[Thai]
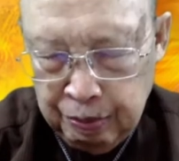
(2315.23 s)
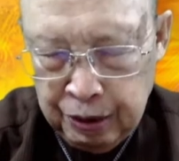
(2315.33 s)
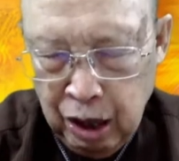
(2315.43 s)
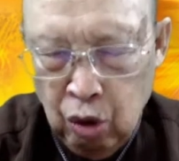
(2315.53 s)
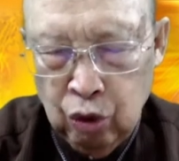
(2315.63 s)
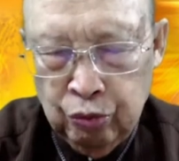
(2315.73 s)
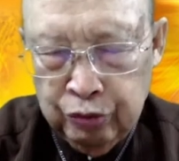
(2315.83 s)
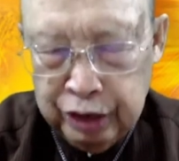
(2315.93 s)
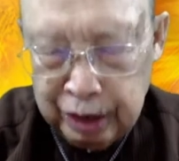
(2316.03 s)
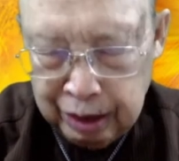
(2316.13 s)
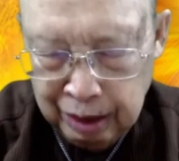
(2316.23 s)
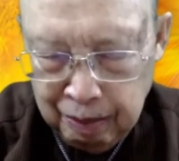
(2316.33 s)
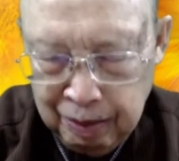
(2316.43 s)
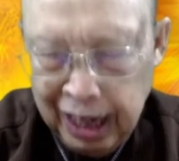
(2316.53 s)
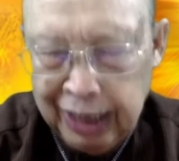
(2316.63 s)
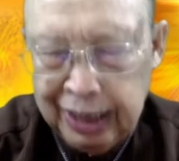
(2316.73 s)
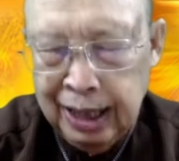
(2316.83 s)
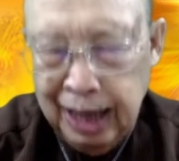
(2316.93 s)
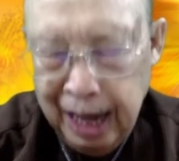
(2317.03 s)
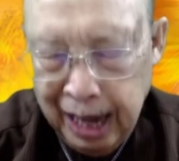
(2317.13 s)
-19 ทำลาย
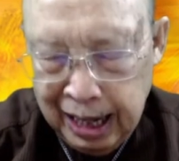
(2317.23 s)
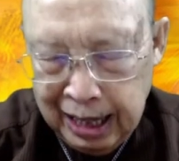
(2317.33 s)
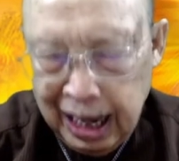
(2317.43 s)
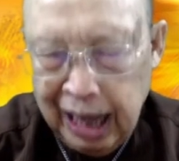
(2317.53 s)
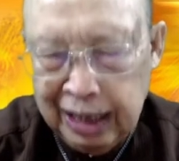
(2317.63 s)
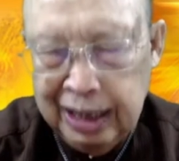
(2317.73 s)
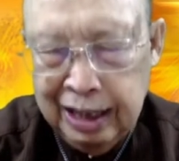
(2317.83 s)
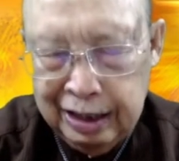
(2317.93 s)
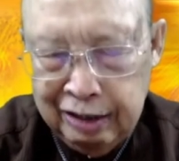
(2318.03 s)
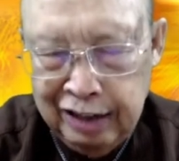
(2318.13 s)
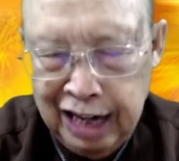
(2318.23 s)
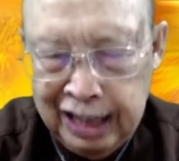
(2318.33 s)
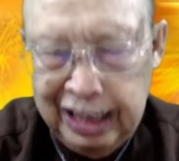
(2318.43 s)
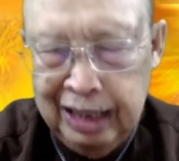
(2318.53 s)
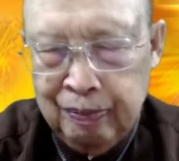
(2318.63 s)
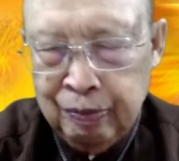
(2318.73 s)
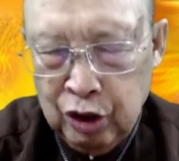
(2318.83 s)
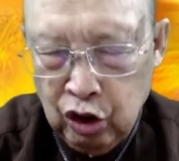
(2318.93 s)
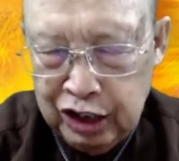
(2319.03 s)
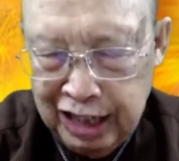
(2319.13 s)
ห่างกาย ในเวลานี้
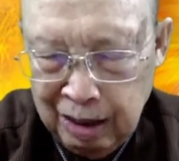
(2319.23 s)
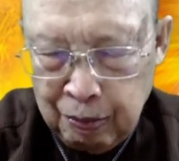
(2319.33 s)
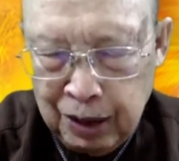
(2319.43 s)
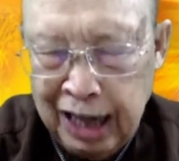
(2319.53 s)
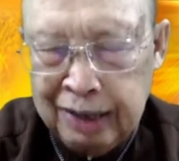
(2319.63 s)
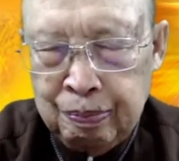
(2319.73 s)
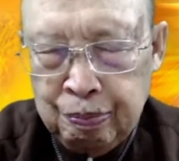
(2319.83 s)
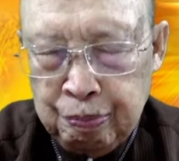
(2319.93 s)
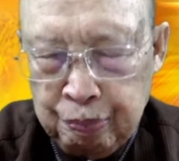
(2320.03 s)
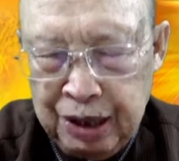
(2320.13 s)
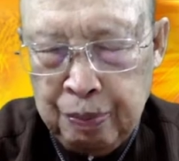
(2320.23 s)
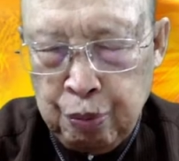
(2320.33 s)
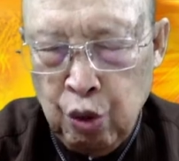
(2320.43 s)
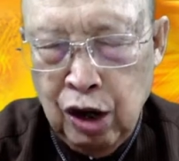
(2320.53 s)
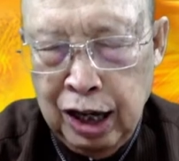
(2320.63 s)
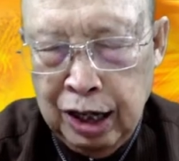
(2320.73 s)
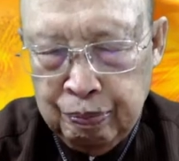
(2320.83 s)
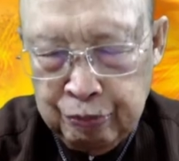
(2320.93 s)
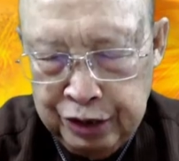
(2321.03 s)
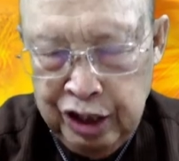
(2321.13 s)
ก็ได้รับการปินปัว
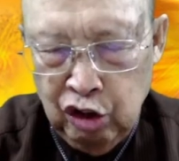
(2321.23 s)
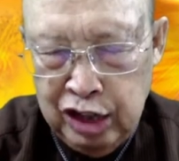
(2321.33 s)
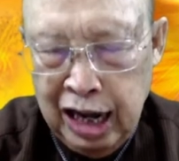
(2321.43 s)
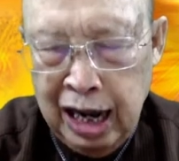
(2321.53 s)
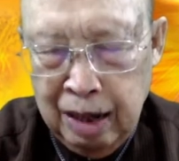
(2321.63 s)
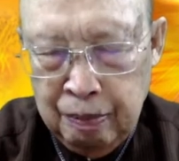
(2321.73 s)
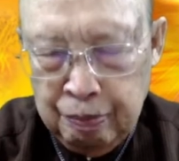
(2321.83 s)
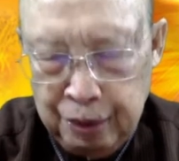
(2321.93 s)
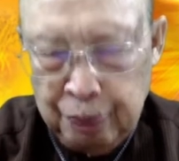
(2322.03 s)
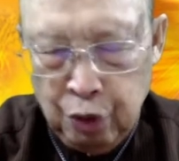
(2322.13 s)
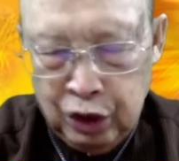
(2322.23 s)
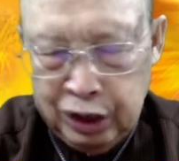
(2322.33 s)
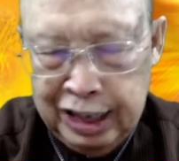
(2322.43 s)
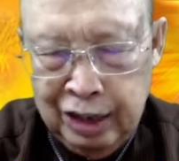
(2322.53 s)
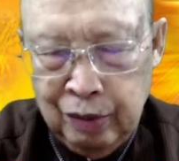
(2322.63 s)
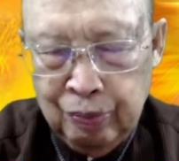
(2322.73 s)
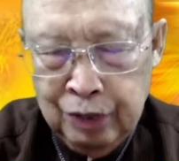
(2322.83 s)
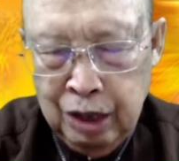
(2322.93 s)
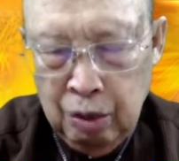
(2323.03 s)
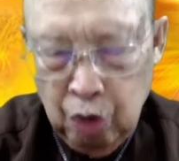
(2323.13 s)
เยียวยาเป็นปกติแล้ว
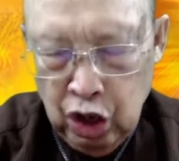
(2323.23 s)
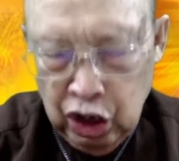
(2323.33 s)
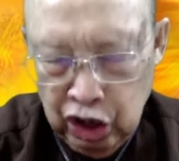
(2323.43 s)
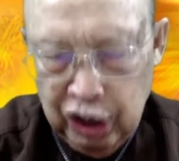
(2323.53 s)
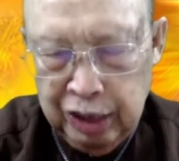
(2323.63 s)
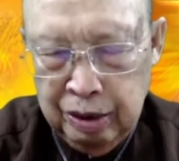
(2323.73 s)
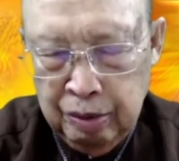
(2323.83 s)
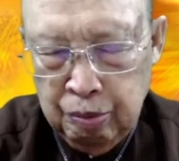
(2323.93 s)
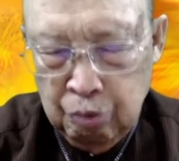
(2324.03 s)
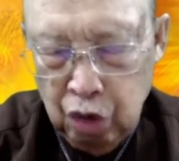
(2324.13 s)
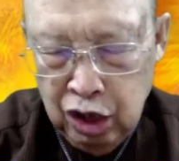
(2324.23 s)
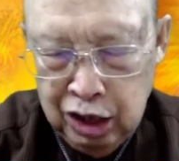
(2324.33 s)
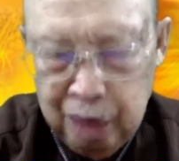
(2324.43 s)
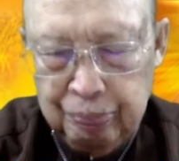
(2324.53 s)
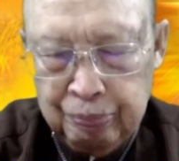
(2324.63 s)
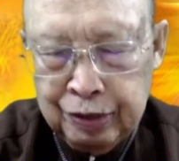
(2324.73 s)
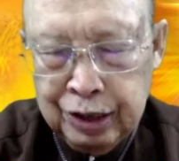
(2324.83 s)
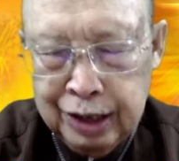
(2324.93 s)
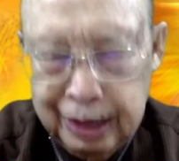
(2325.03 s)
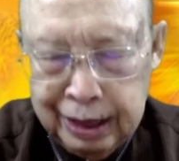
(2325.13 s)
พวกขน้อยบ่ลืม
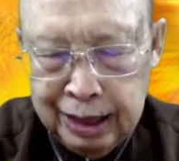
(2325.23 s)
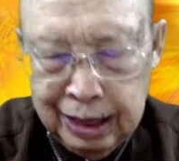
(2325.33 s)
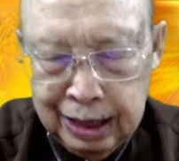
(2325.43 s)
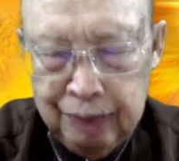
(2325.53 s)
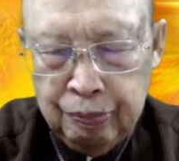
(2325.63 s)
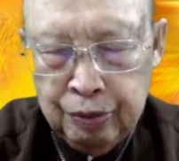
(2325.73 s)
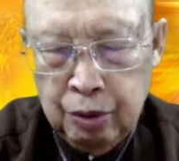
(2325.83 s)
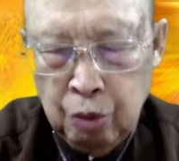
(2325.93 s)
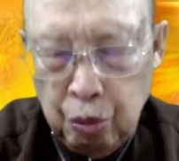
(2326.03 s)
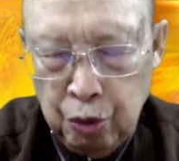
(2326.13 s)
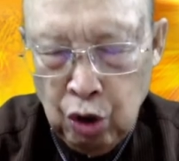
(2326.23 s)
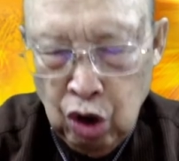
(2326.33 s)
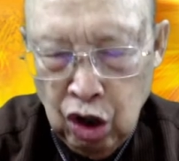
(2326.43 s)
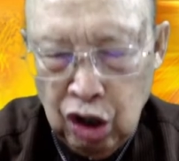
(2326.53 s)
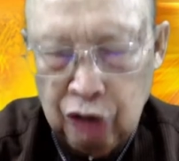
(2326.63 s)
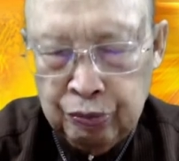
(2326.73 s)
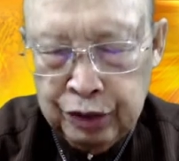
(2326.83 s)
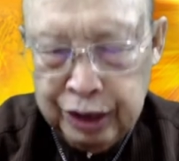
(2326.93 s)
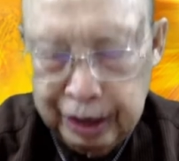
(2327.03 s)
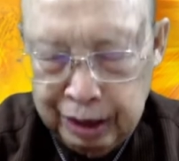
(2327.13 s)
คืดถึงผู้ปกครอง
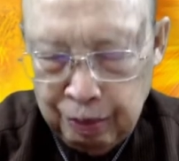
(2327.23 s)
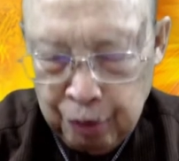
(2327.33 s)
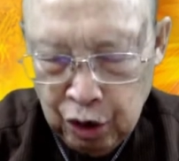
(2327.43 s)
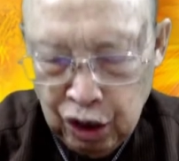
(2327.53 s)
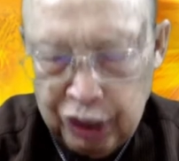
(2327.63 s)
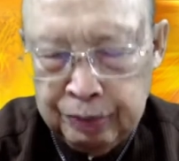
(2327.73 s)
กิตพร